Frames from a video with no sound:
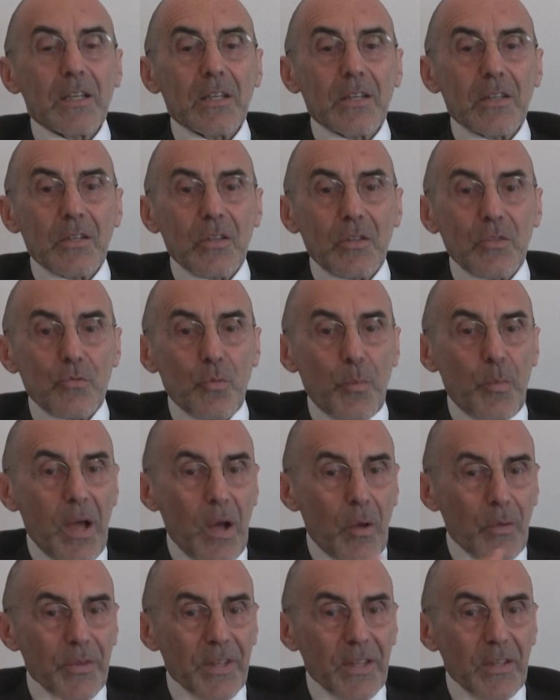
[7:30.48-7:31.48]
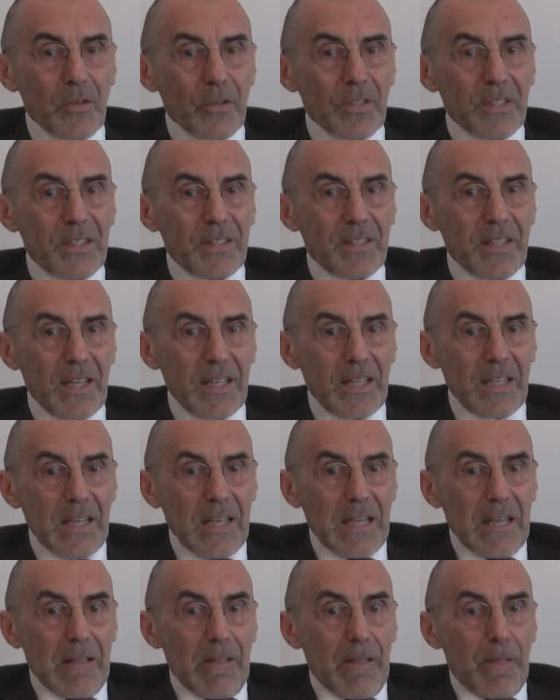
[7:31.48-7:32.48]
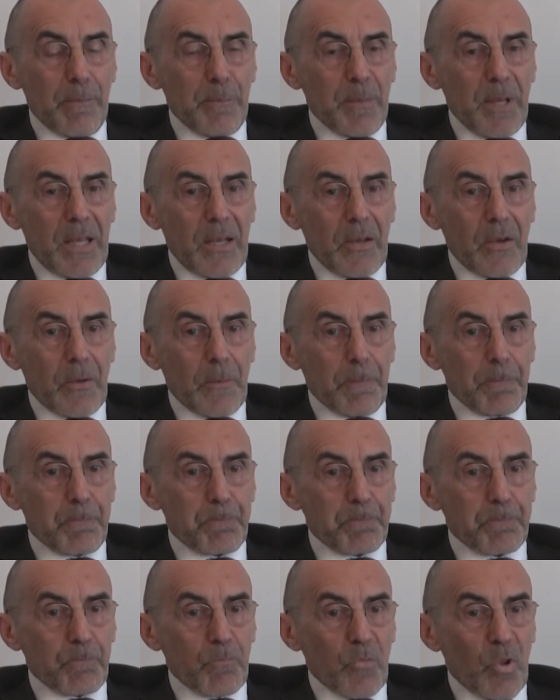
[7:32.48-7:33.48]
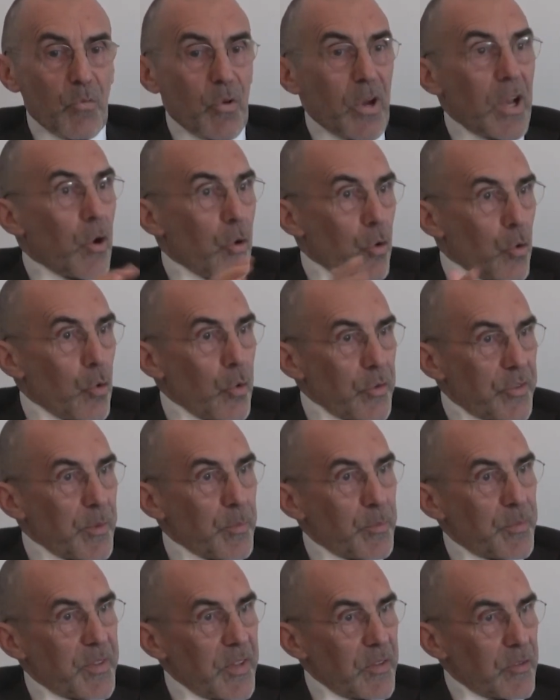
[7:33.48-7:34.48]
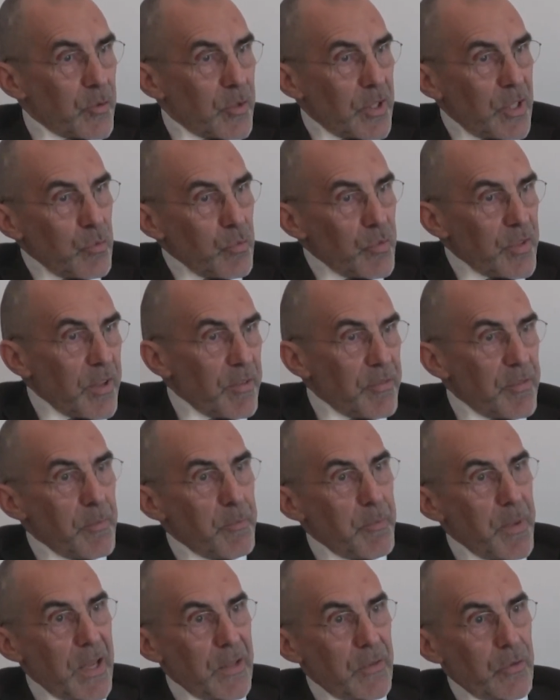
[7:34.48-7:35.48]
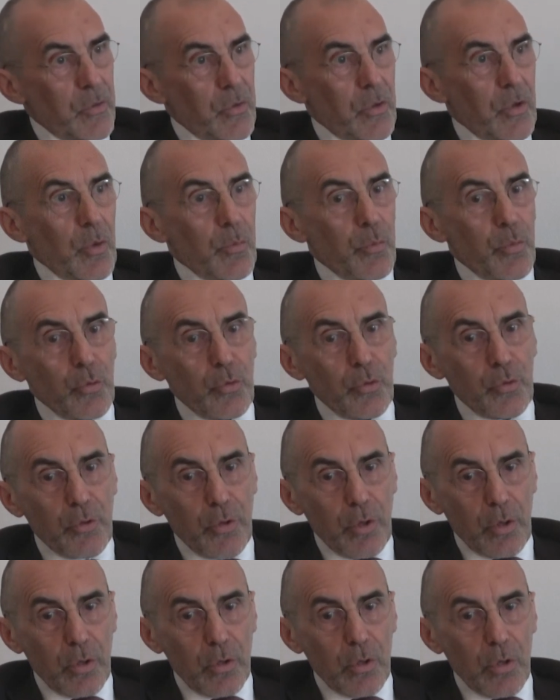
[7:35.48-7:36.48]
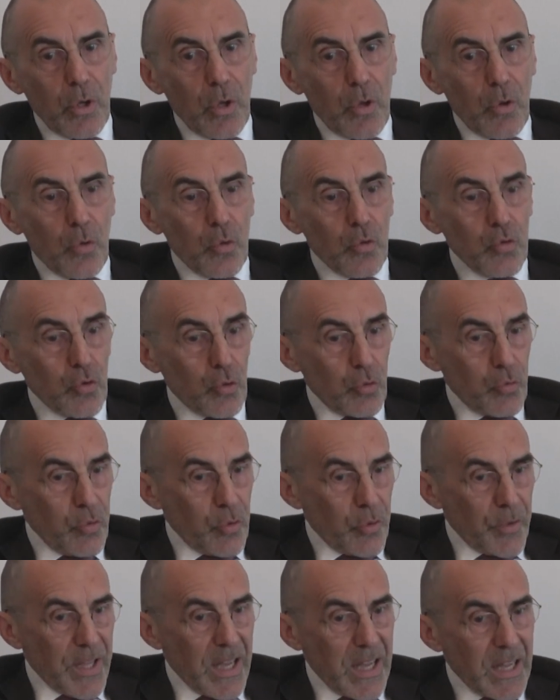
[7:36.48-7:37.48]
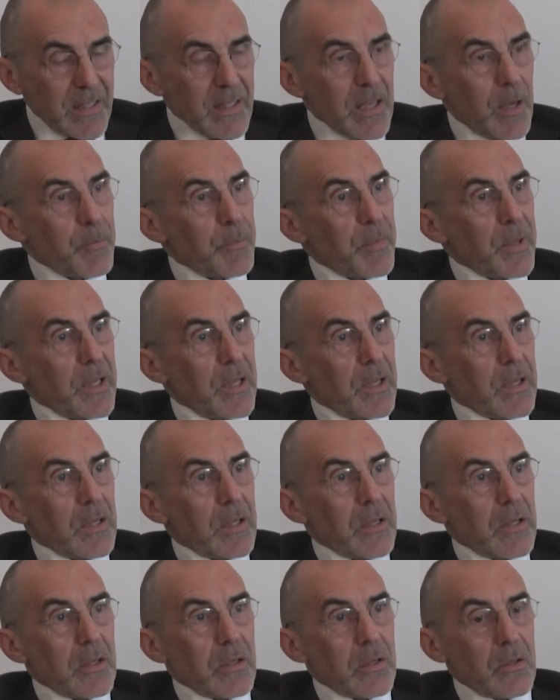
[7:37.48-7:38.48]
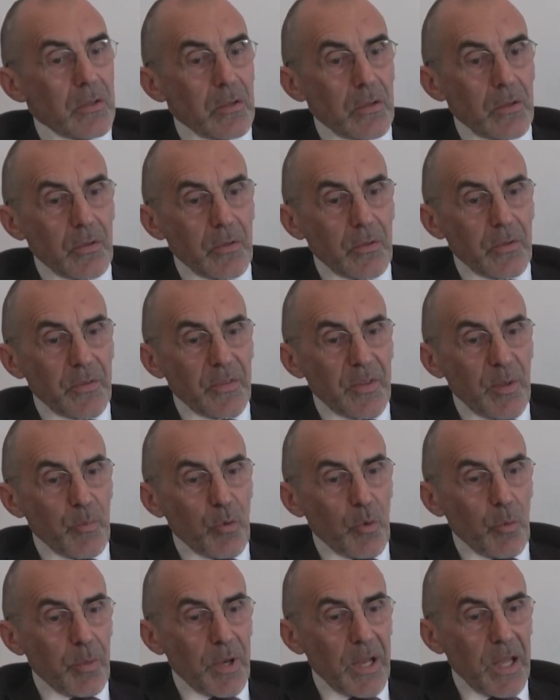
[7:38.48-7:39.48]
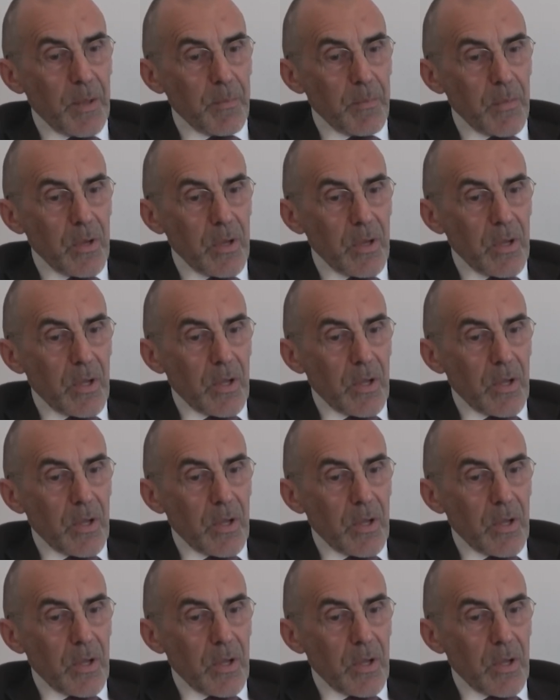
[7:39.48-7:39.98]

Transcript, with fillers: je ne veux pas rentrer dans le détail. Mais voilà, en gros, c'est ce qui nous a fait perdre un peu de temps. Aujourd'hui, on a rattrapé ces problèmes.